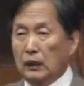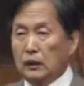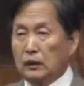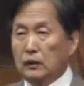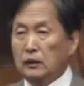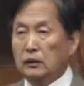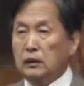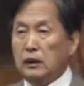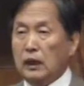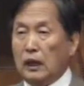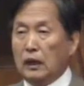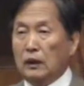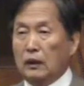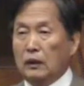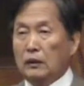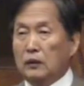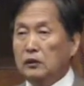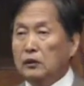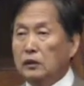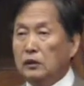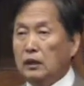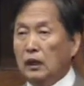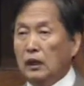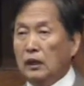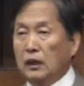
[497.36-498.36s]
그 땅은,
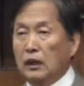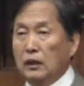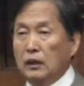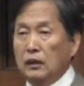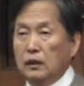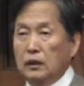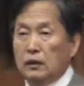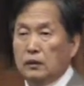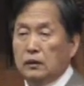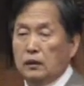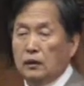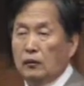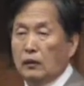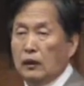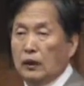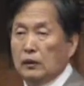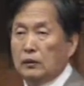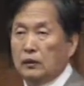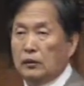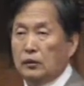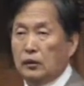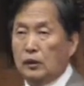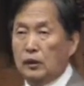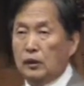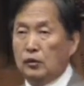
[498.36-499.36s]
그 땅에 이제
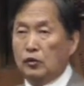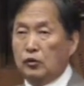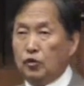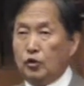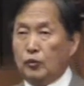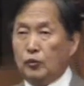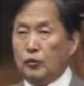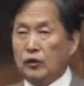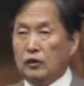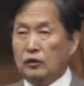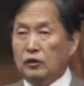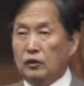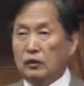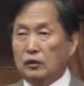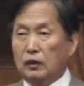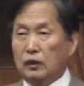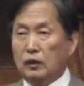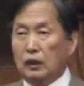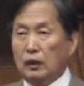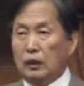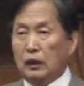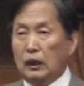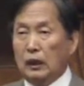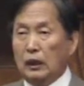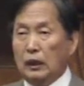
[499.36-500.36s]
와서 이
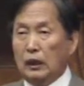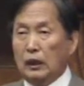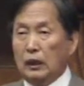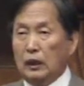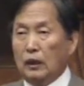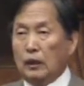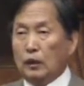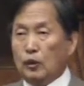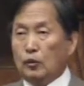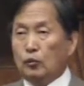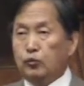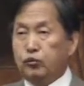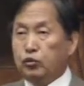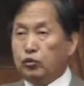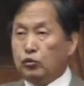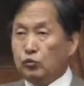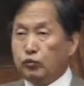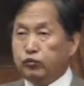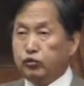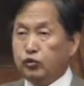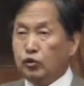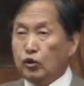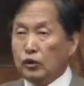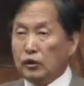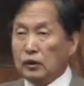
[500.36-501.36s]
지피리턴들이, 그 부,
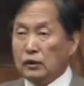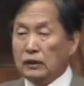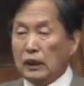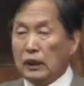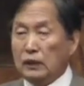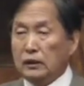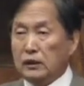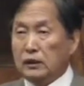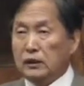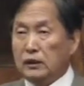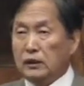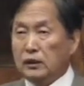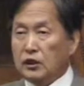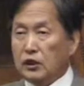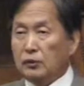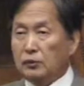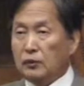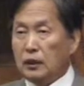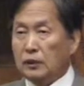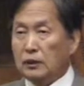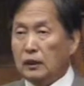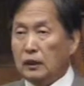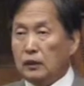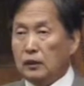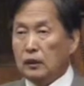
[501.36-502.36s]
족이 살던,
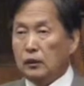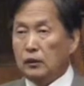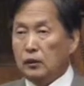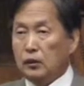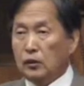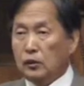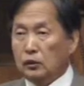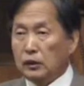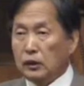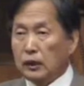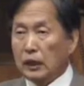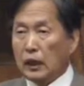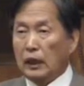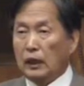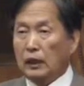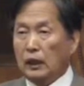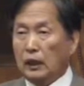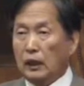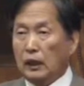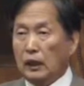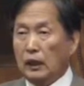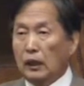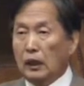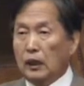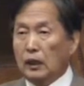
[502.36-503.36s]
2천명이 살던 그
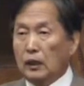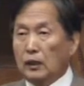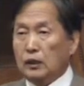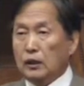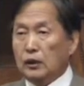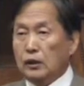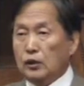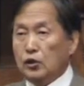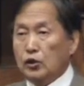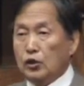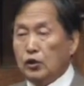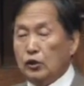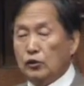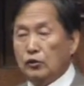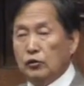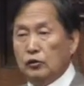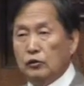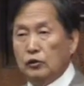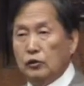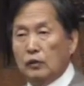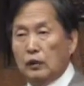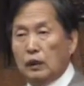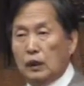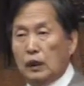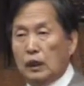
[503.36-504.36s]
땅에 이
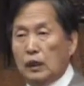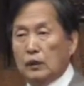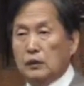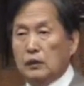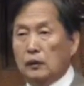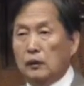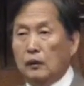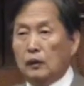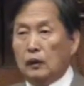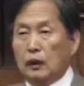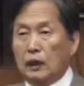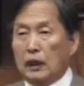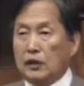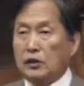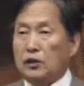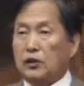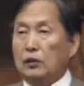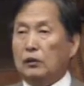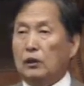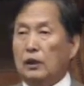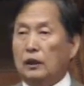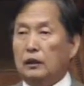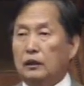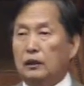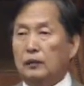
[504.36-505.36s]
청교들이 가서
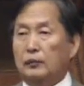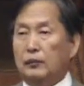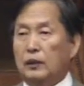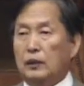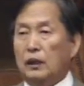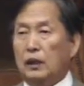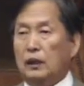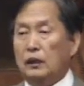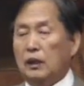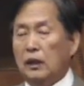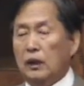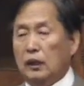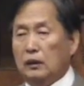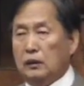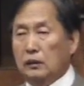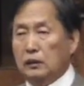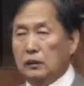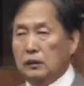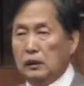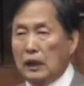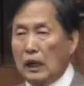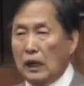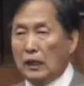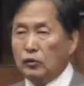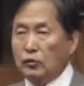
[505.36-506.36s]
개척을 하게 됩니다. 그러니까
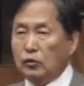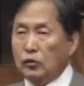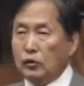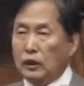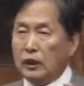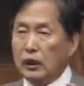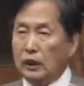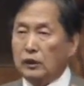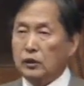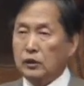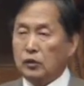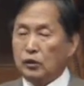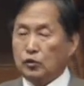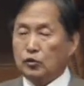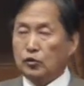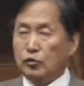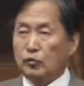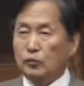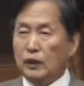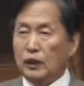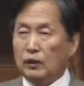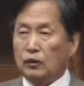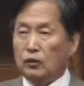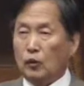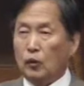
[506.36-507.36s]
그 땅도 개척
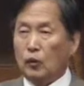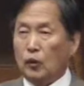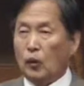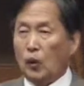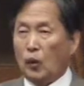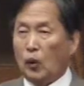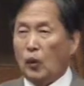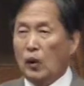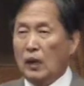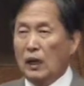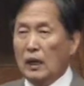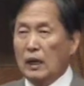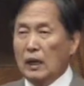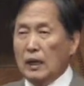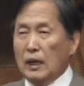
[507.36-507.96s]
준비해줬고,